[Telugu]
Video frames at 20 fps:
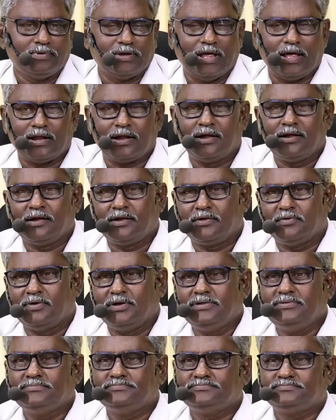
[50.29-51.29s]
నారాయణరావా
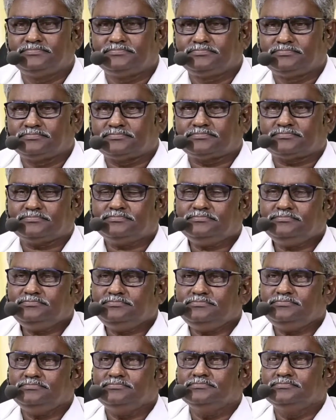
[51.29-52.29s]

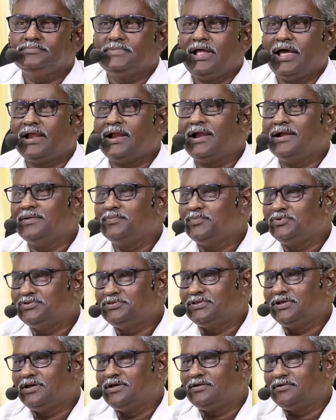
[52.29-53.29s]

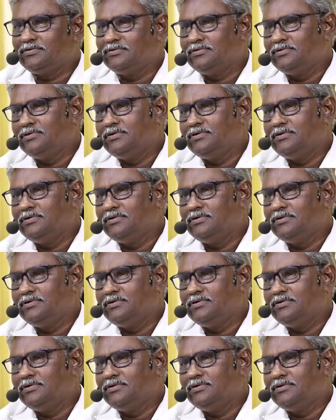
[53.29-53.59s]
నారాయణమూర్తి గారు